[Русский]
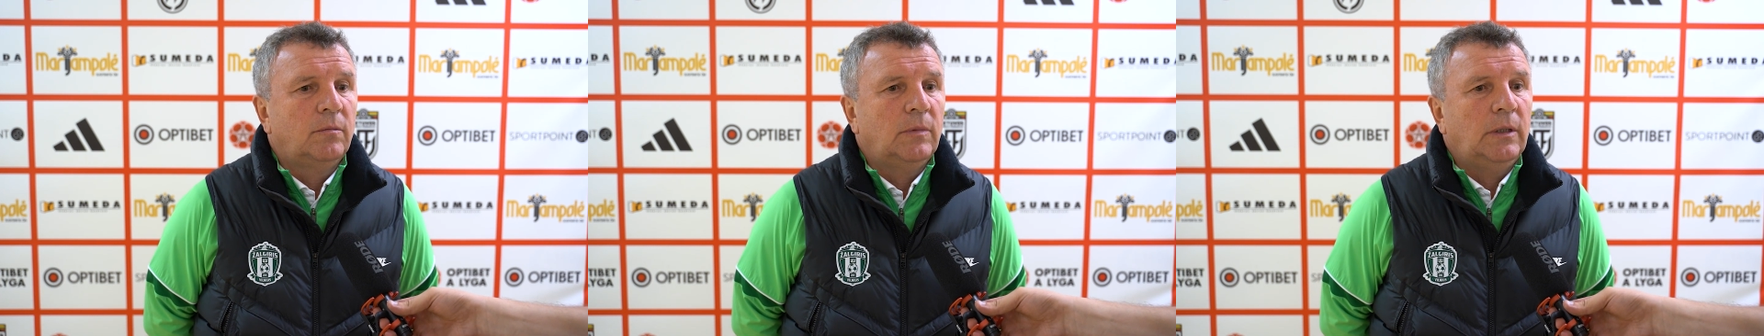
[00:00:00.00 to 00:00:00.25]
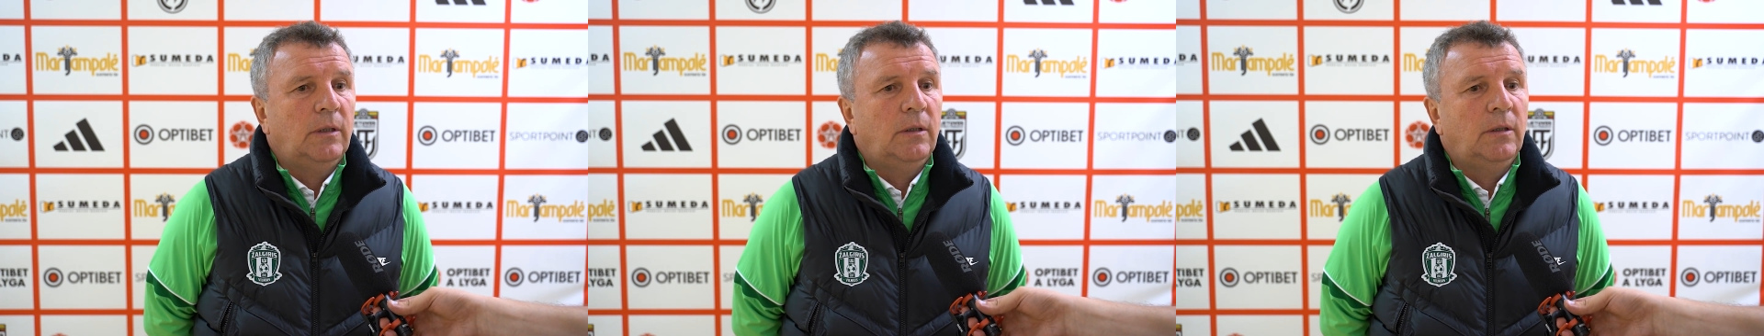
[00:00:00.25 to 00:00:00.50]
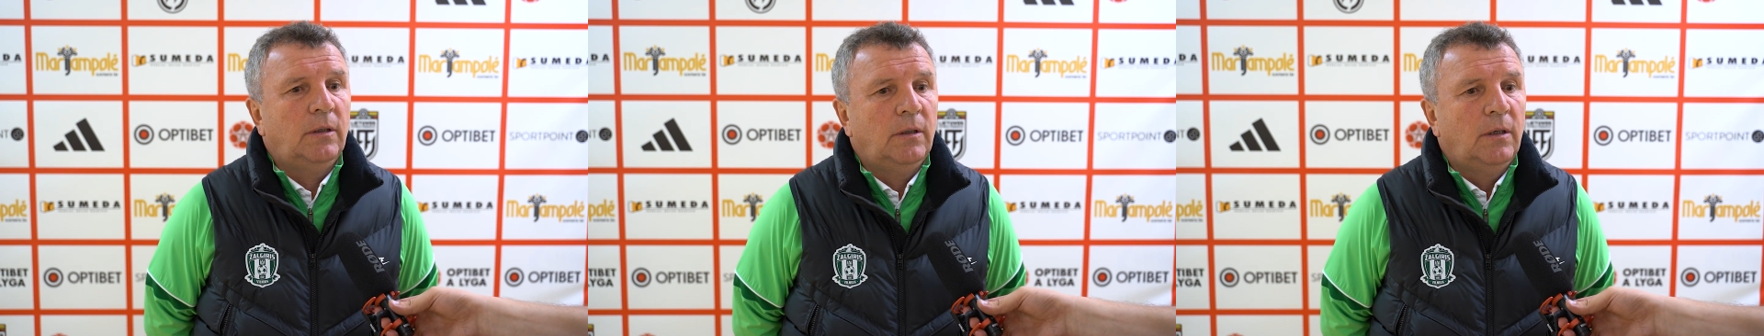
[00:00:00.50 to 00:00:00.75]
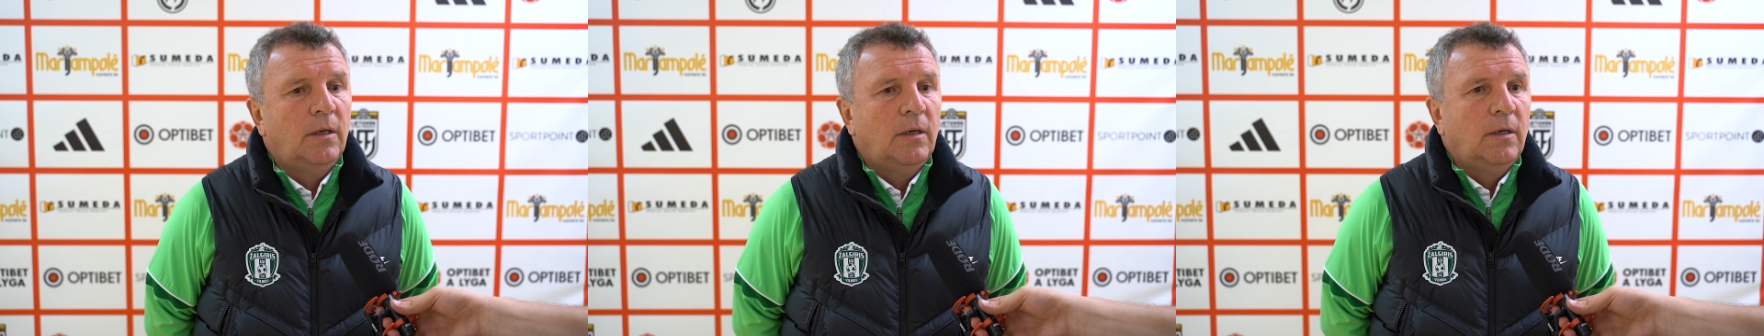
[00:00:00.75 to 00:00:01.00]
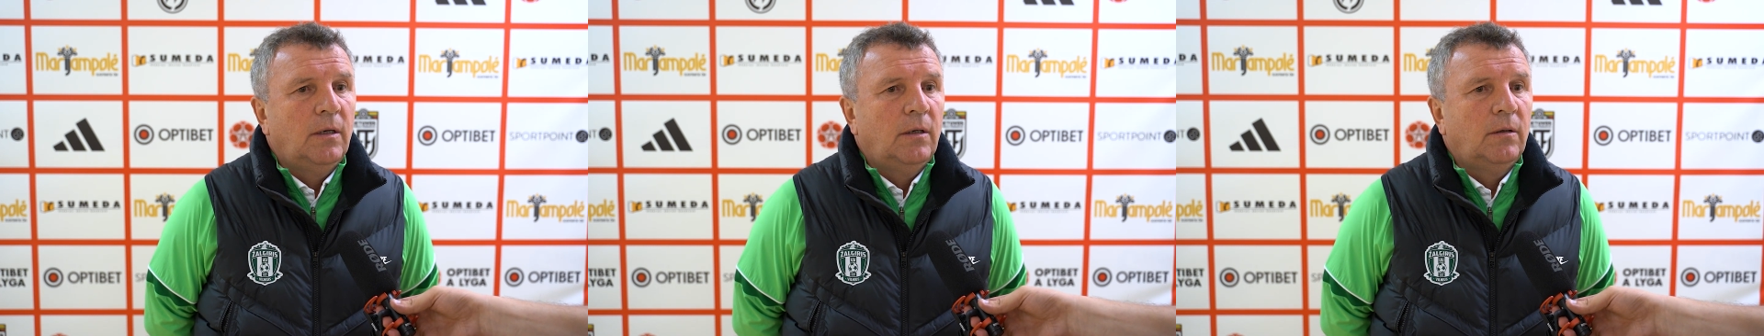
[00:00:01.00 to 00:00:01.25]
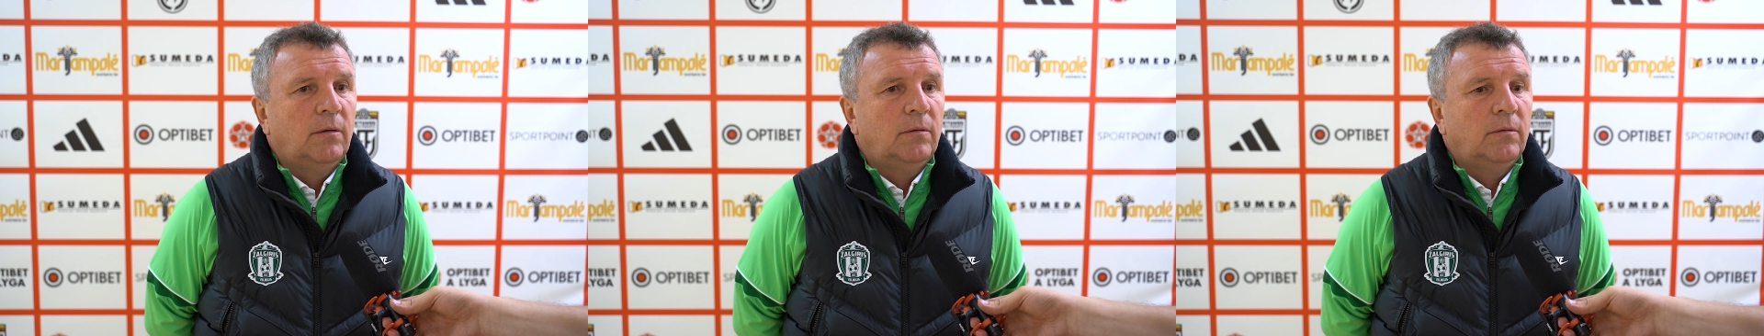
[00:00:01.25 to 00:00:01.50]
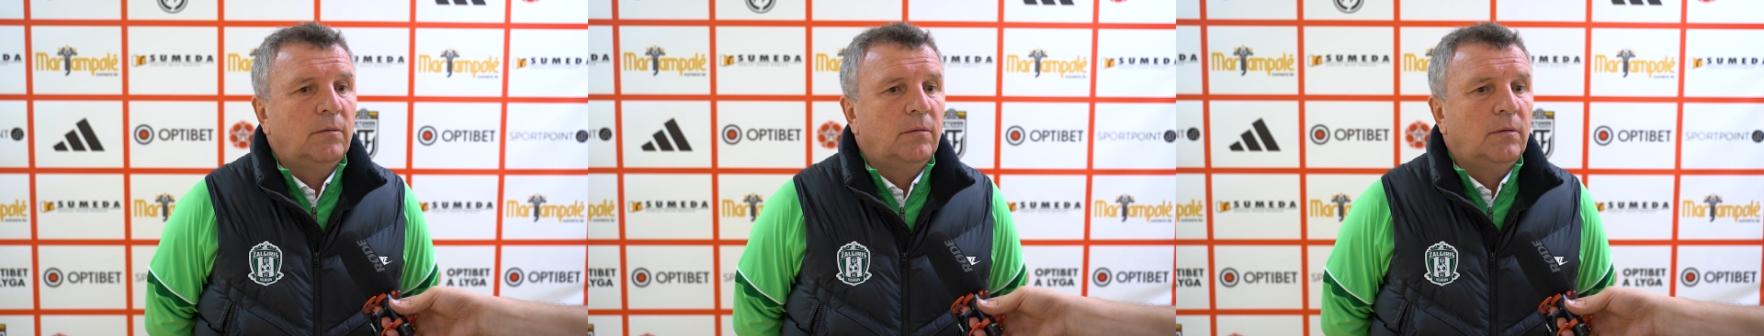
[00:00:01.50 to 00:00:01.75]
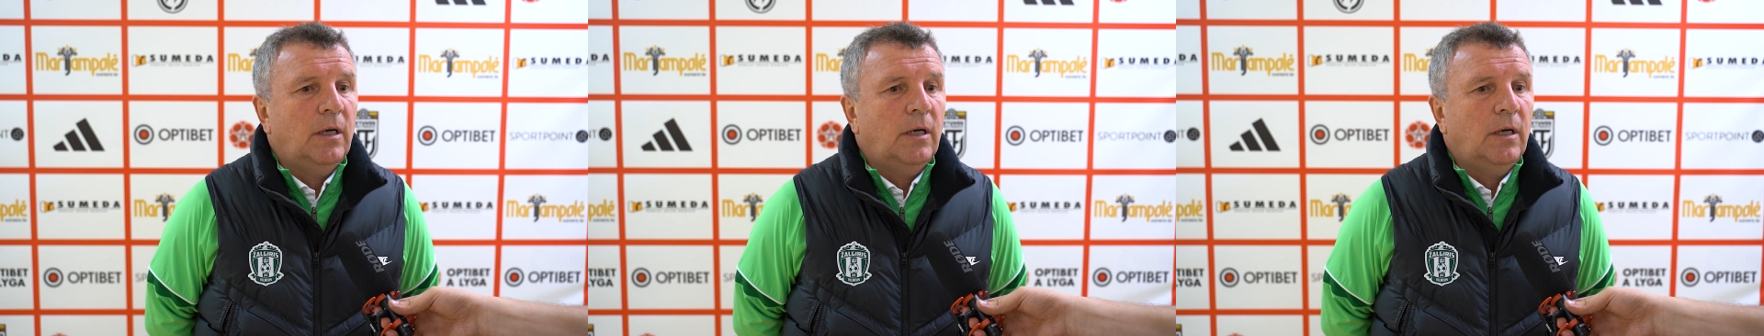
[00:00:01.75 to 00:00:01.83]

и э,